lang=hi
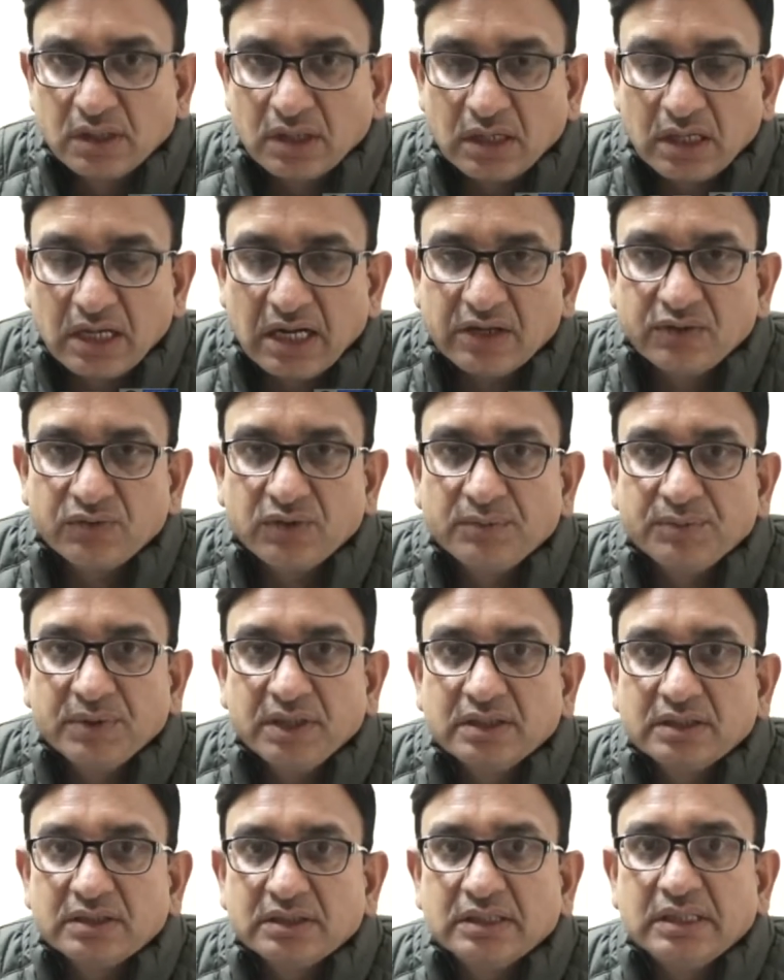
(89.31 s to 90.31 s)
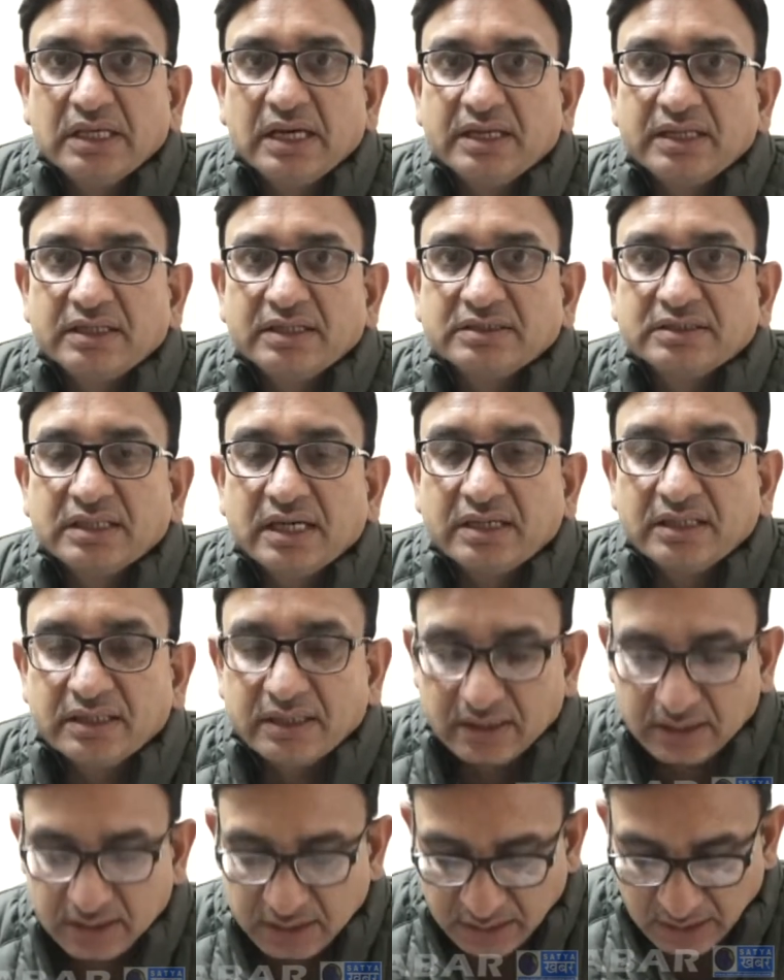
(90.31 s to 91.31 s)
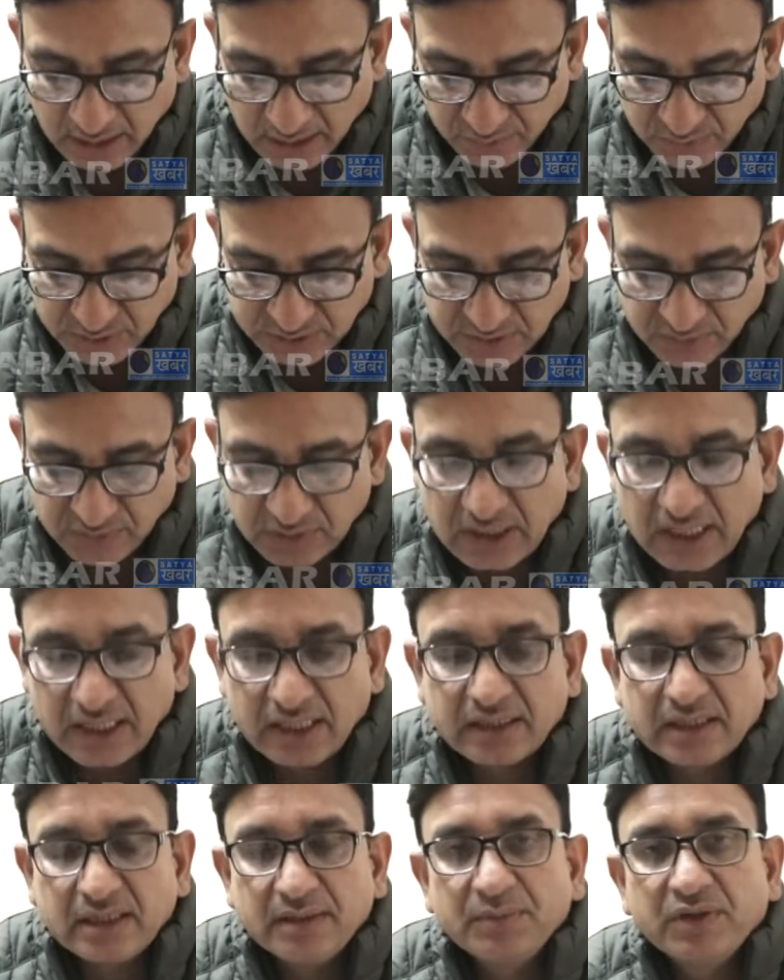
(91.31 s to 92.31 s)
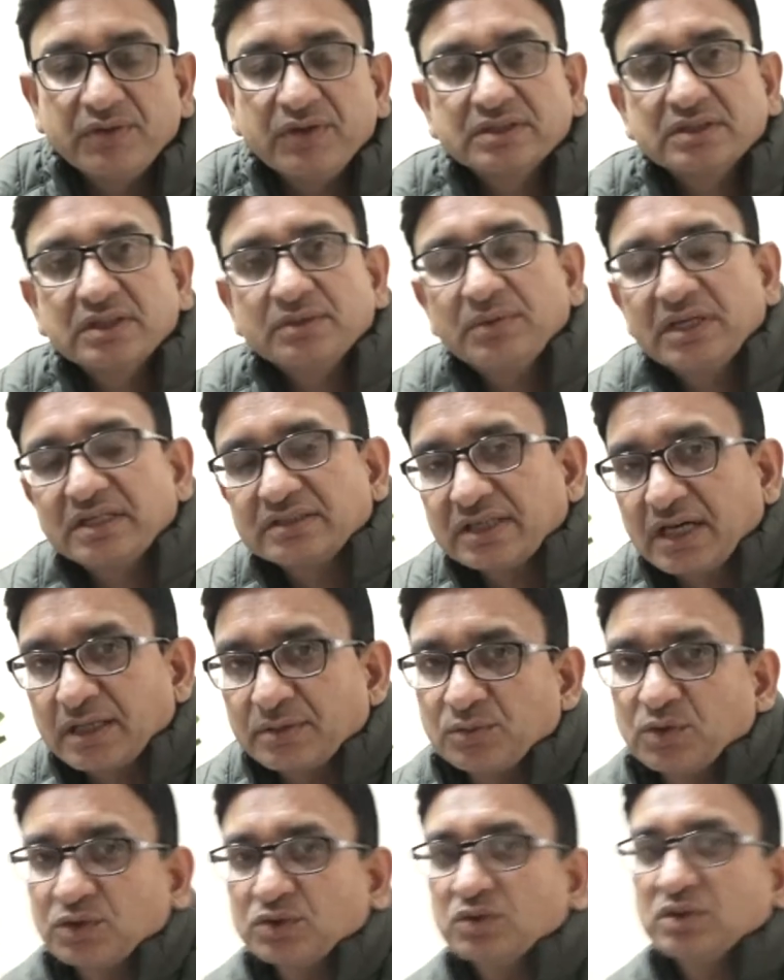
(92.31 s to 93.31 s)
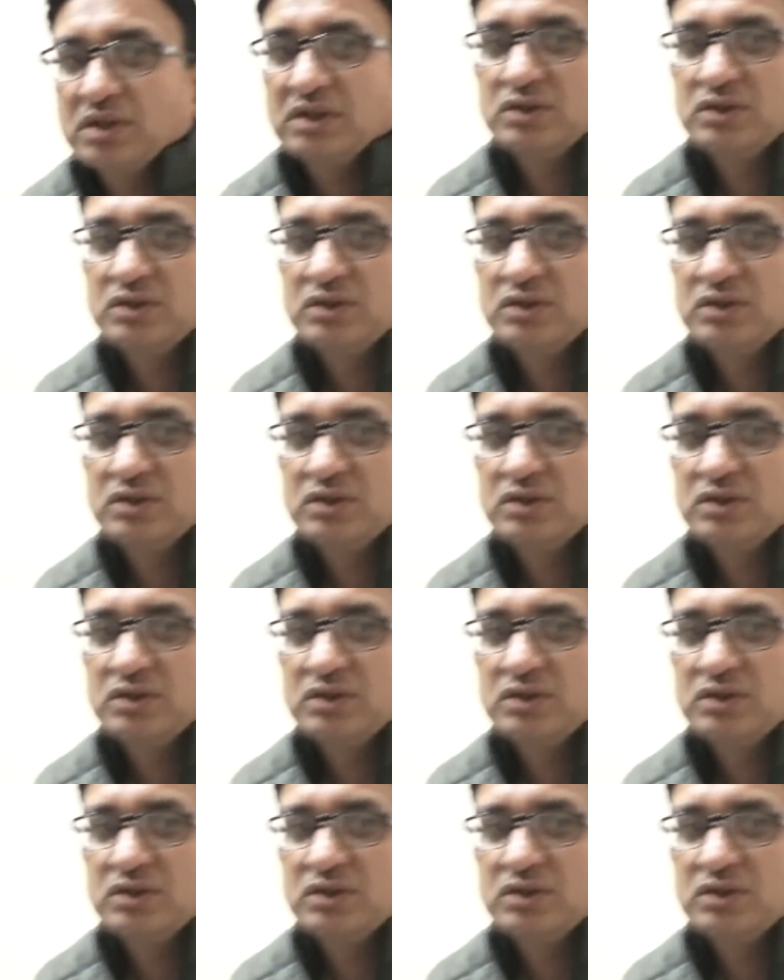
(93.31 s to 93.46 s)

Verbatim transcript: लाडवा में तैयारी की जा रही है लाडवा से विधायक है मेवा सिंह मेरे साथ मौजूद